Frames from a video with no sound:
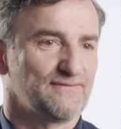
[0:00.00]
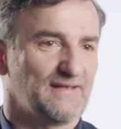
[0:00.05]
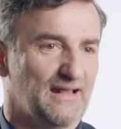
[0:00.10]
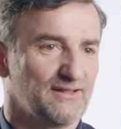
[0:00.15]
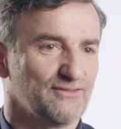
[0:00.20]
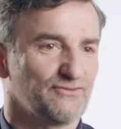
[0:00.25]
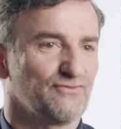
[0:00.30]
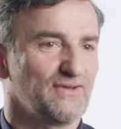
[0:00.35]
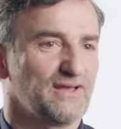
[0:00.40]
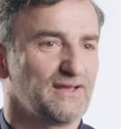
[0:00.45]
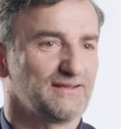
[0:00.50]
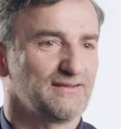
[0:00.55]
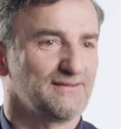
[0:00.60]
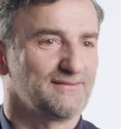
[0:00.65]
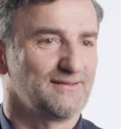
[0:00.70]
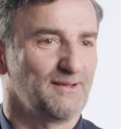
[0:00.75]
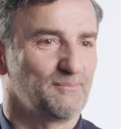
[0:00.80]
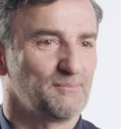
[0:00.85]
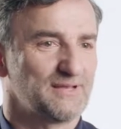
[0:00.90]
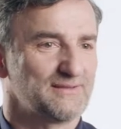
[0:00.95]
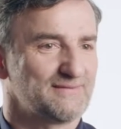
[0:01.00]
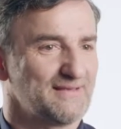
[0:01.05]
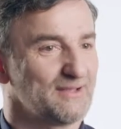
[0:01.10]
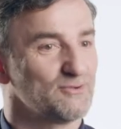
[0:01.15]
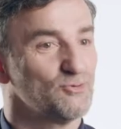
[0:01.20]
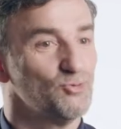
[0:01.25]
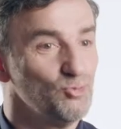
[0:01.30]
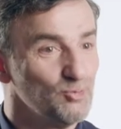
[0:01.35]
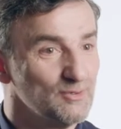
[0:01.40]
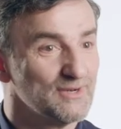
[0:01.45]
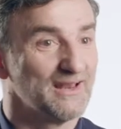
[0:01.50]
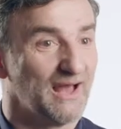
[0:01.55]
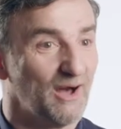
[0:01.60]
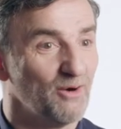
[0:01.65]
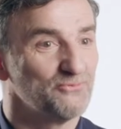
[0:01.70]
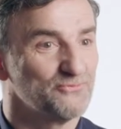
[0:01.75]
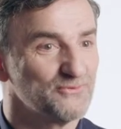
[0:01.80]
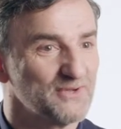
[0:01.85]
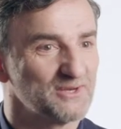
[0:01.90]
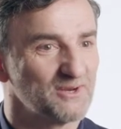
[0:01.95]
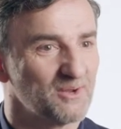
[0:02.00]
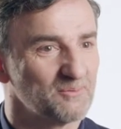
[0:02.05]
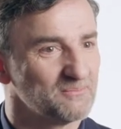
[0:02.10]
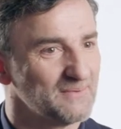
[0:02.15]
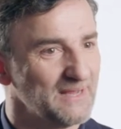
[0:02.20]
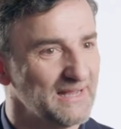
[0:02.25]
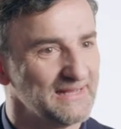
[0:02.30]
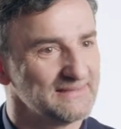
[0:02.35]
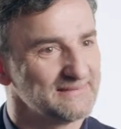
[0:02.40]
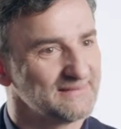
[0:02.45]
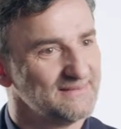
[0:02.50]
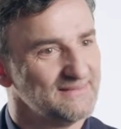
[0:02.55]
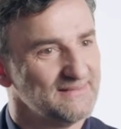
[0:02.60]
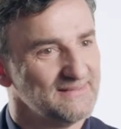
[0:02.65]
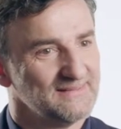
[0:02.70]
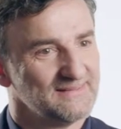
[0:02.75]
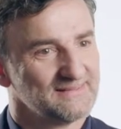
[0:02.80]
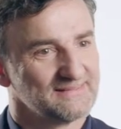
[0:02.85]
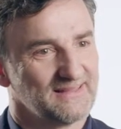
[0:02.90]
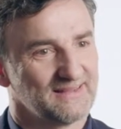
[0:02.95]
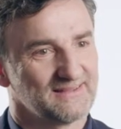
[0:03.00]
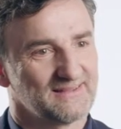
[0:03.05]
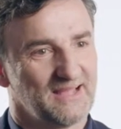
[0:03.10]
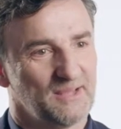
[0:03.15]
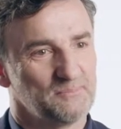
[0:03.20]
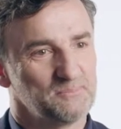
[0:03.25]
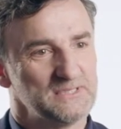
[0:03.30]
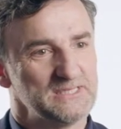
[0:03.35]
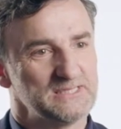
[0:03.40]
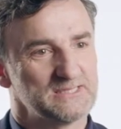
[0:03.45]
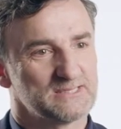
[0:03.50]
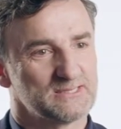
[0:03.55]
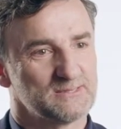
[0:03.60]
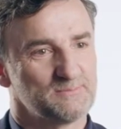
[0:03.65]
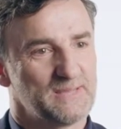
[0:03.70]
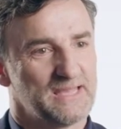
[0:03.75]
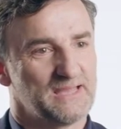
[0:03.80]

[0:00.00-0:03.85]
das Handwerk, ich sag mal, seinen guten Lauf genommen hat, dann kam dieses